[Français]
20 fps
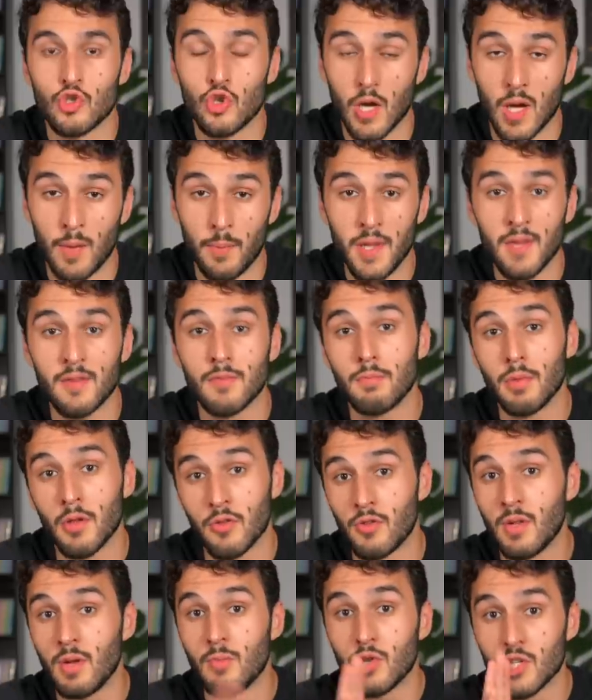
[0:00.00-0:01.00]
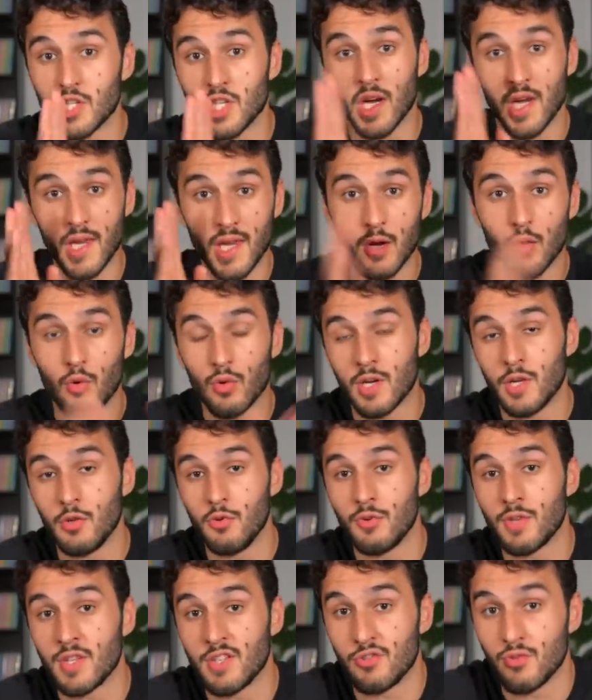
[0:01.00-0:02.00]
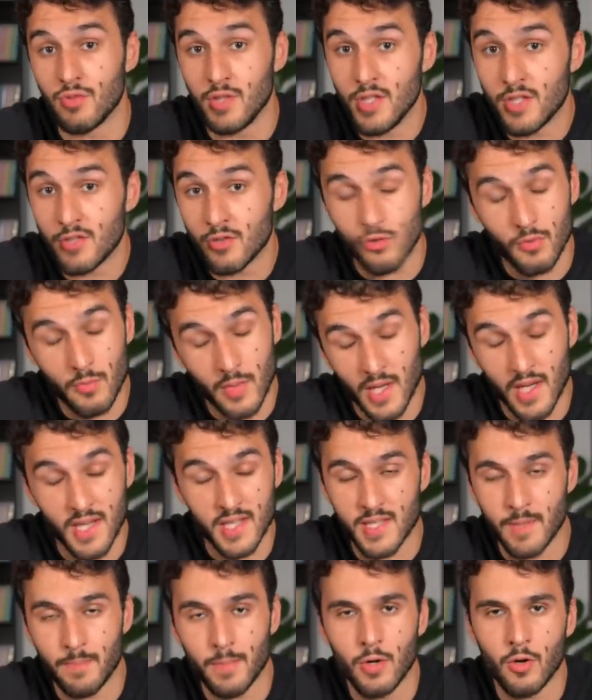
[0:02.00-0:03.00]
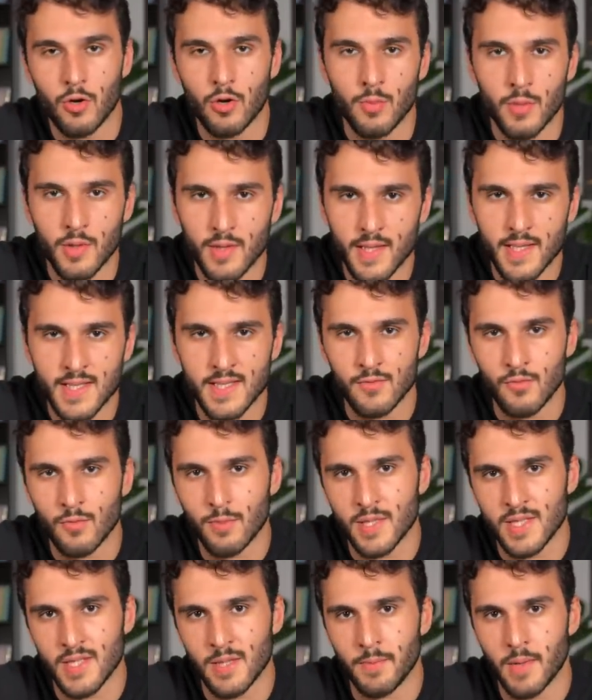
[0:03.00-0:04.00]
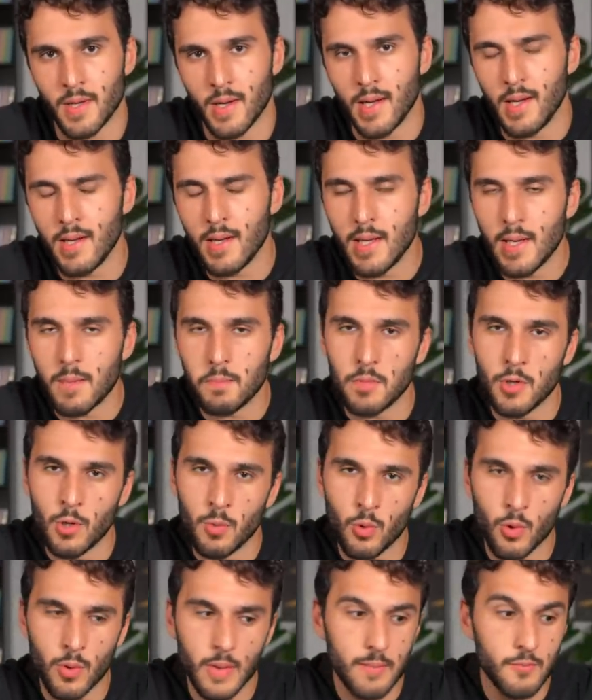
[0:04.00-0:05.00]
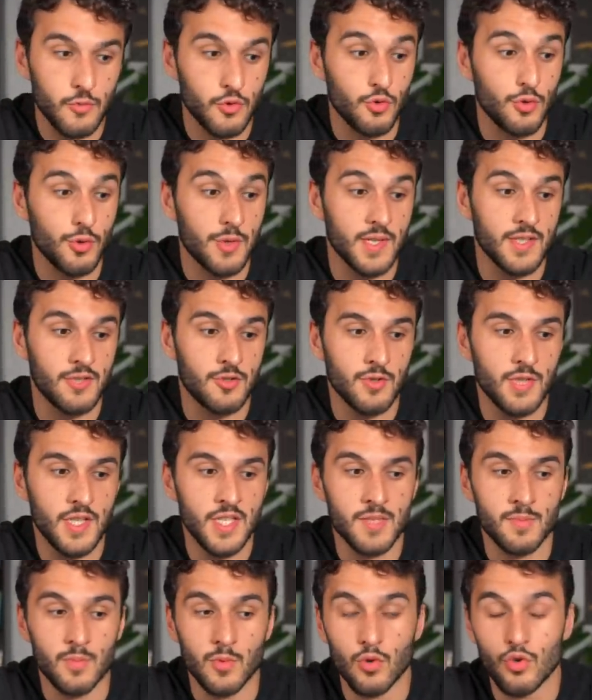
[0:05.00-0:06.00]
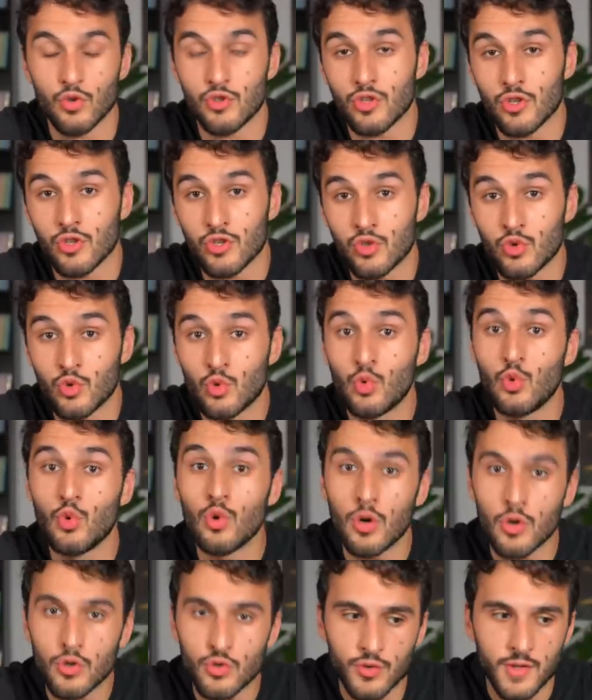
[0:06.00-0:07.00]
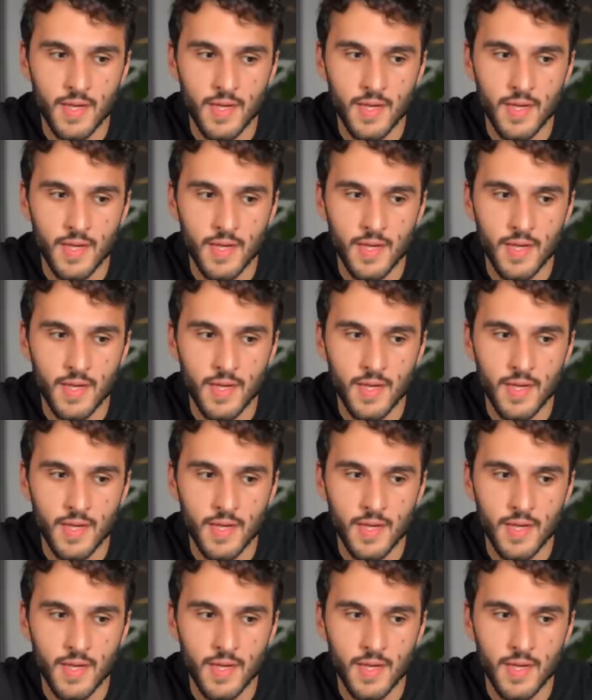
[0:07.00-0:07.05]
Je le répète, personnellement j'ai rien contre les nutritionnistes, ne m'agressez pas en commentaire si vous passez par là, mais le problème du nutritionnisme au sens courant du